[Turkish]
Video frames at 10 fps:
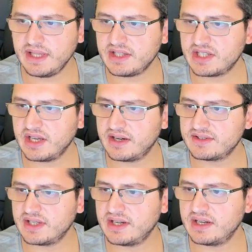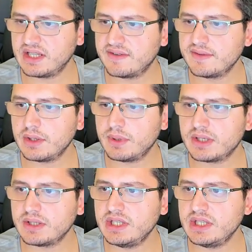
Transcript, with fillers: Net kar zarar tarafına bakın